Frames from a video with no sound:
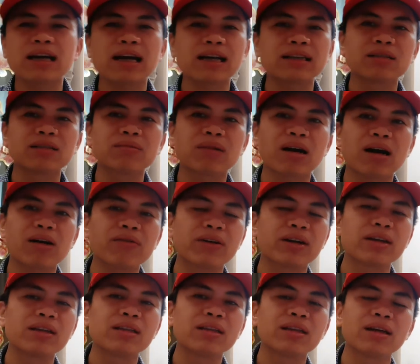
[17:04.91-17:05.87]
dự báo về
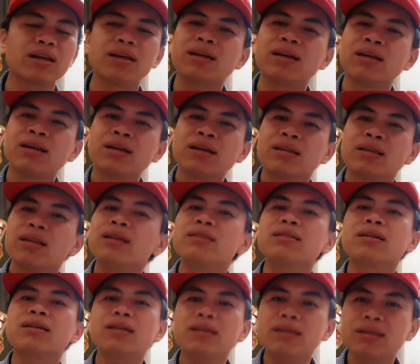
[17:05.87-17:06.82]
kinh tế thế
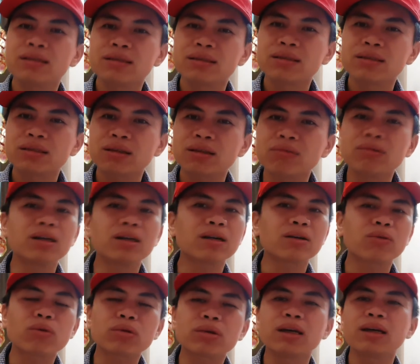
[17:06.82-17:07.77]
giới trong nước
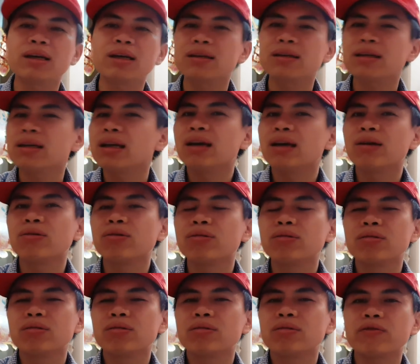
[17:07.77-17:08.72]
quốc tế đều
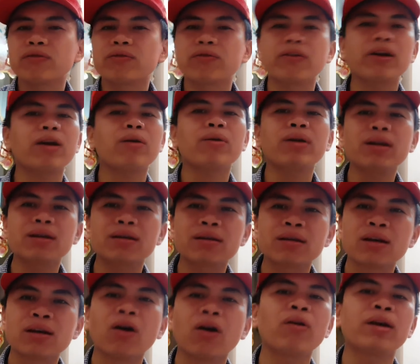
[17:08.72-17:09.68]
fail hết
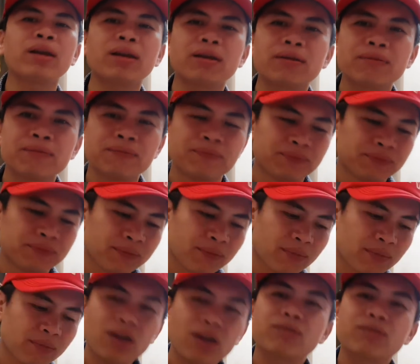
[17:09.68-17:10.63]
lỗi hết
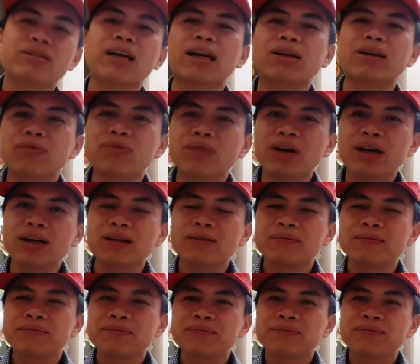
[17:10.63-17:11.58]
bất động sản cũng vậy
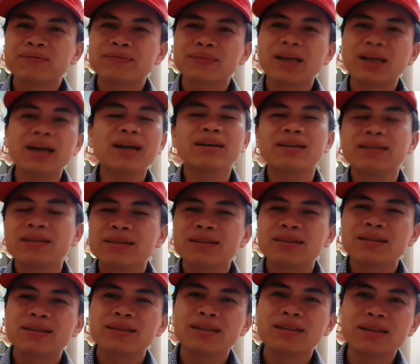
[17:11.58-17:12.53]
đấy
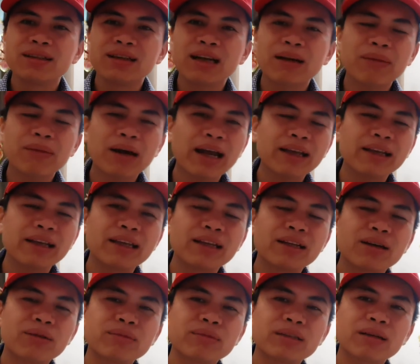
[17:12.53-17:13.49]
từ năm
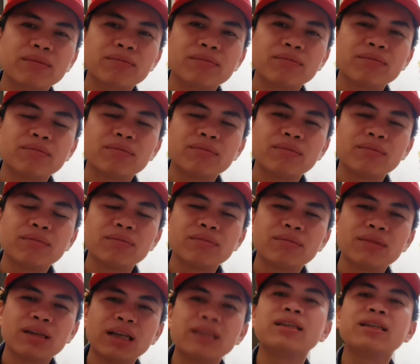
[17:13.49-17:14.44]

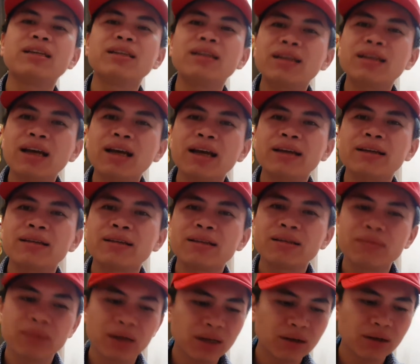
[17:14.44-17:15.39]
2009 đến nay
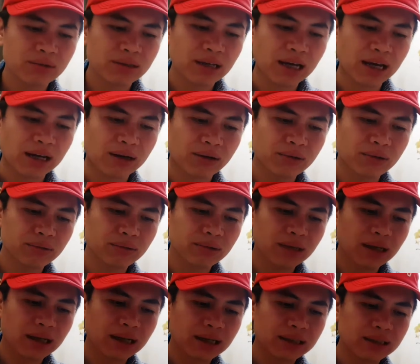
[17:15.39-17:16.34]
bất động sản của chúng
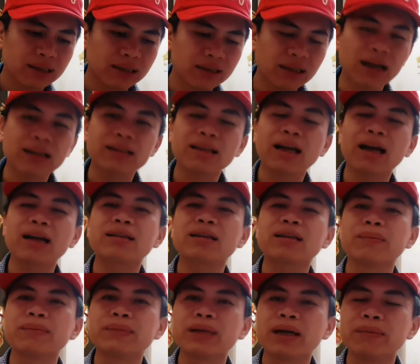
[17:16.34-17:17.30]
ta thì thăng thăng
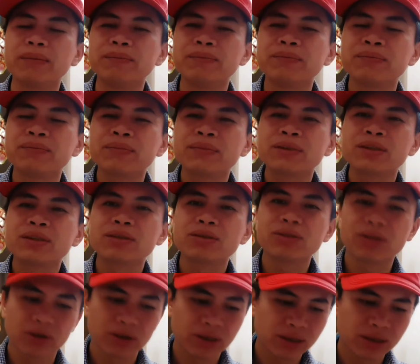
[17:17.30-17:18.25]
trầm trầm
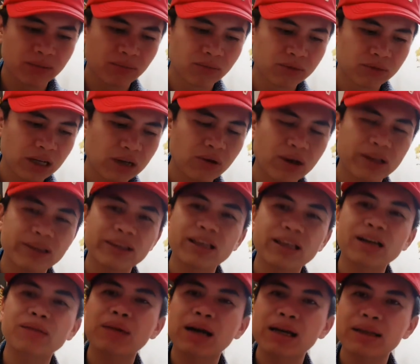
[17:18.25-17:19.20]
rồi giai đoạn
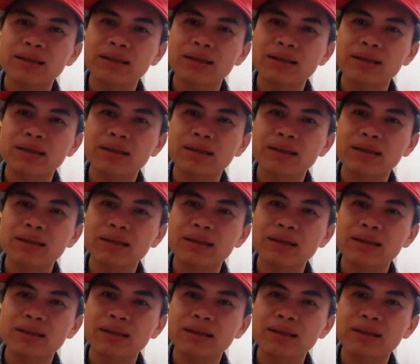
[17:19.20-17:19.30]
tăng mạnh